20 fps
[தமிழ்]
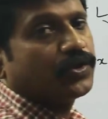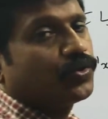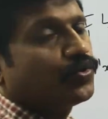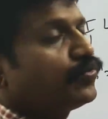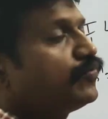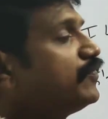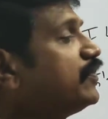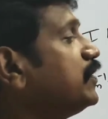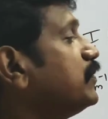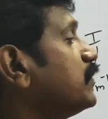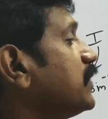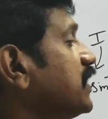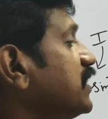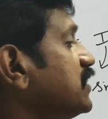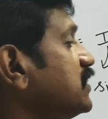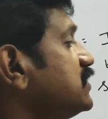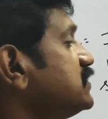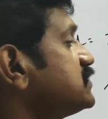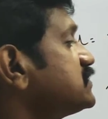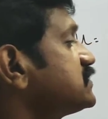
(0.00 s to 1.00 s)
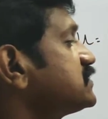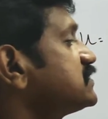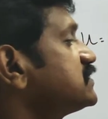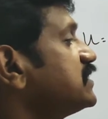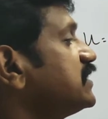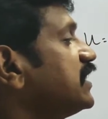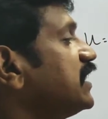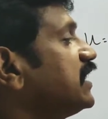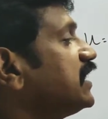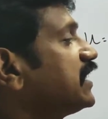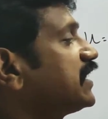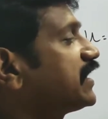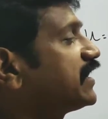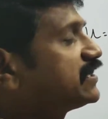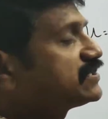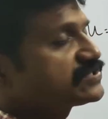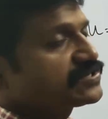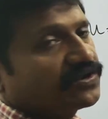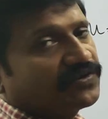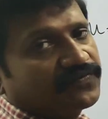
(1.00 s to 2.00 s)
யூவி மைனஸ்
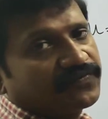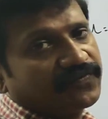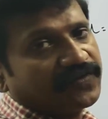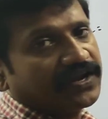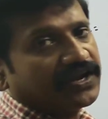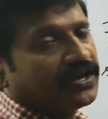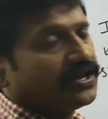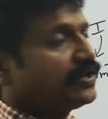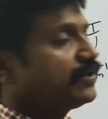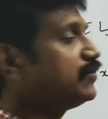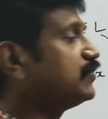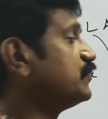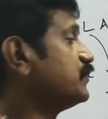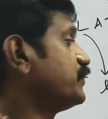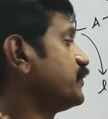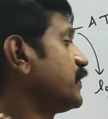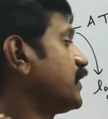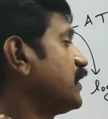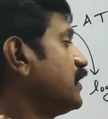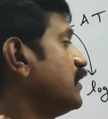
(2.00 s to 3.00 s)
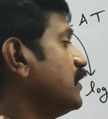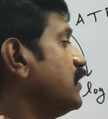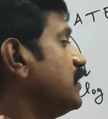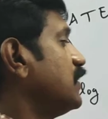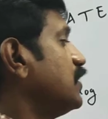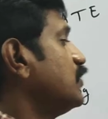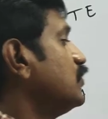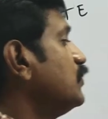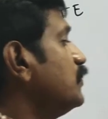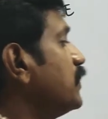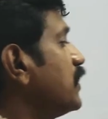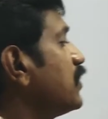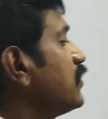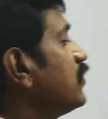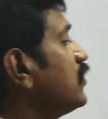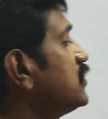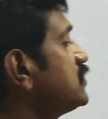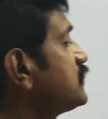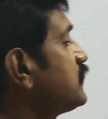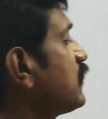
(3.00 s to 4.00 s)
இன்டகிரேஷன் ஆஃப் விடியு இதுவும்
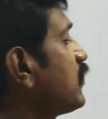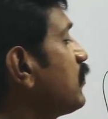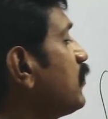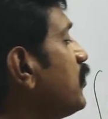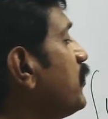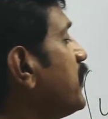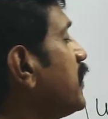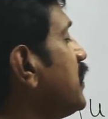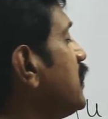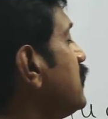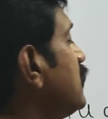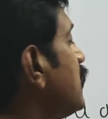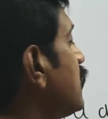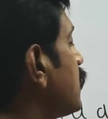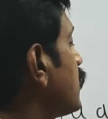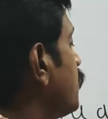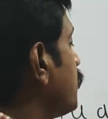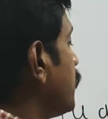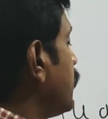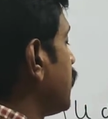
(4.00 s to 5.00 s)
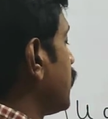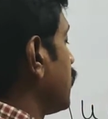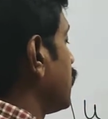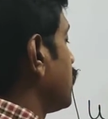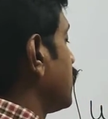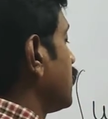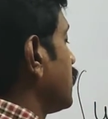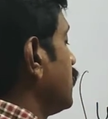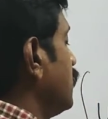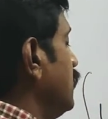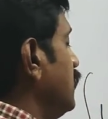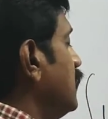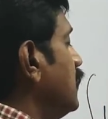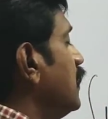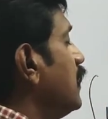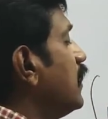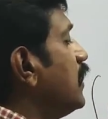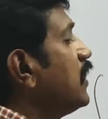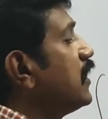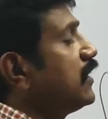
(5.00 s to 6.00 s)
பெர்னோலிஸ் ஃபார்முலா மாதிரியே தான் இருக்கும் பார்க்குறதுக்கு
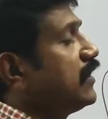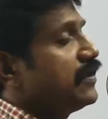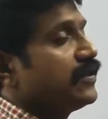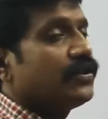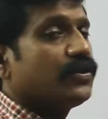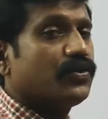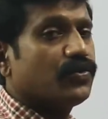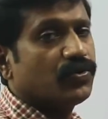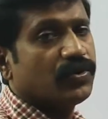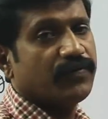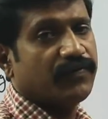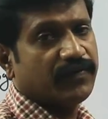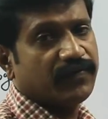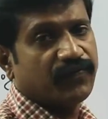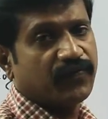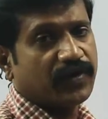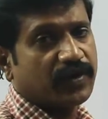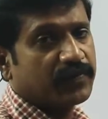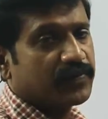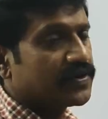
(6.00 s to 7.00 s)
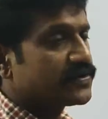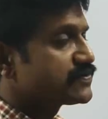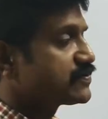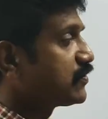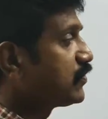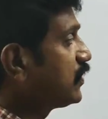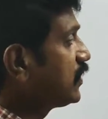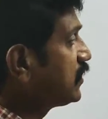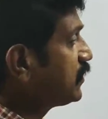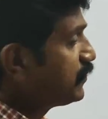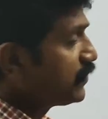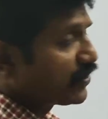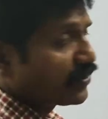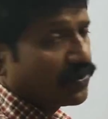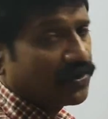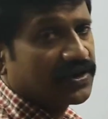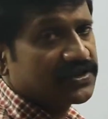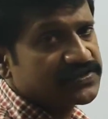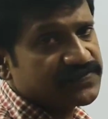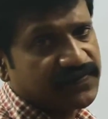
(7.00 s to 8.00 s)
ஆனால் இது யூடிவி ஃபார்முலான்னு சொல்லுவோம் அதை
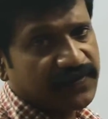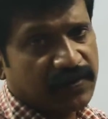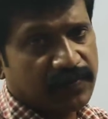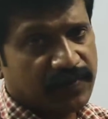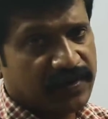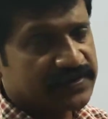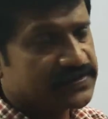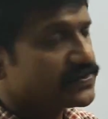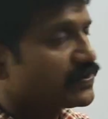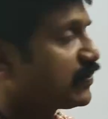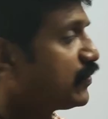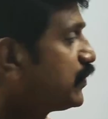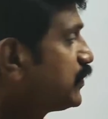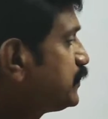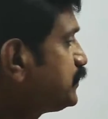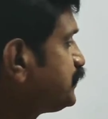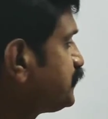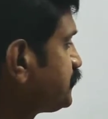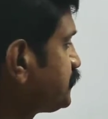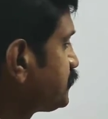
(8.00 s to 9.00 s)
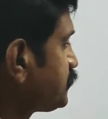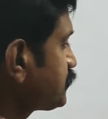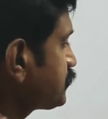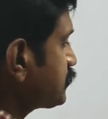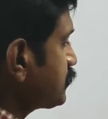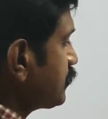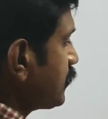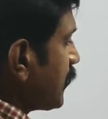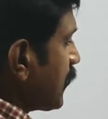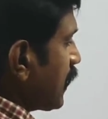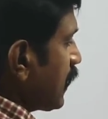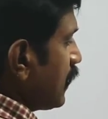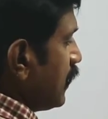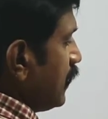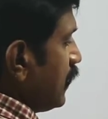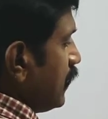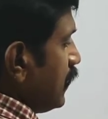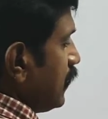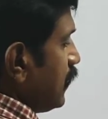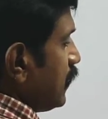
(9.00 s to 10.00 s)
பெர்னோலிஸ் ஃபார்முலான்னு சொல்லுவோம்
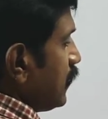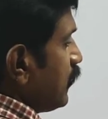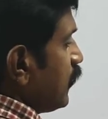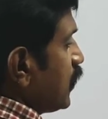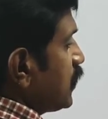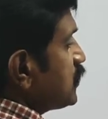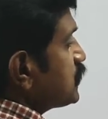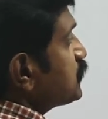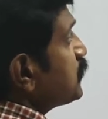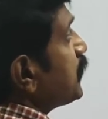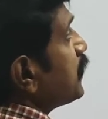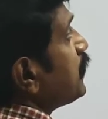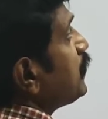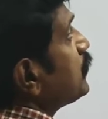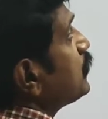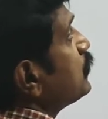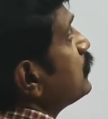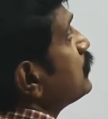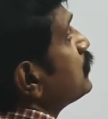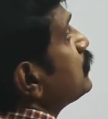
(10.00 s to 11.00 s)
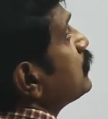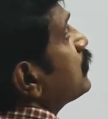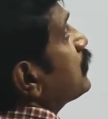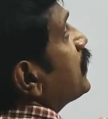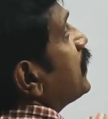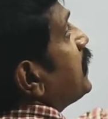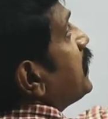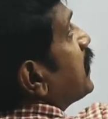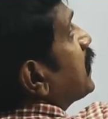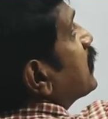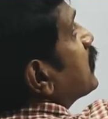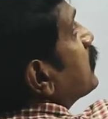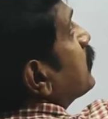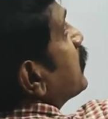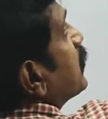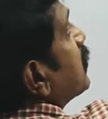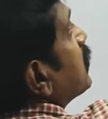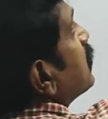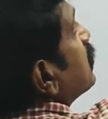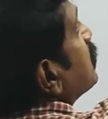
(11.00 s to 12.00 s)
வாட் இஸ் மை யூ இதோ ரெடியாக
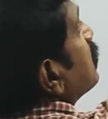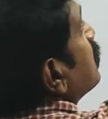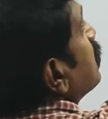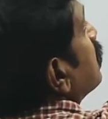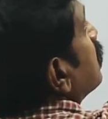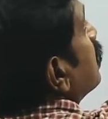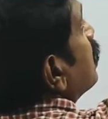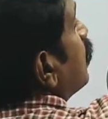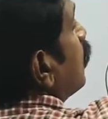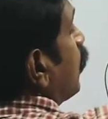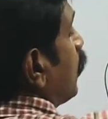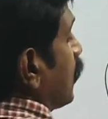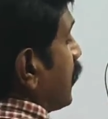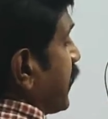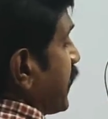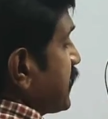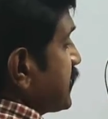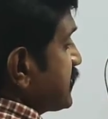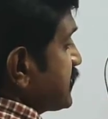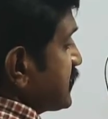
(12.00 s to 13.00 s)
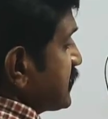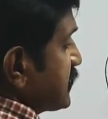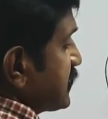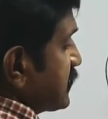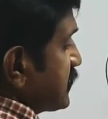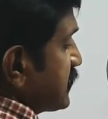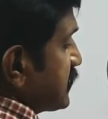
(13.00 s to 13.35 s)
இருக்குது பாருங்கள் லாகெக்ஸ்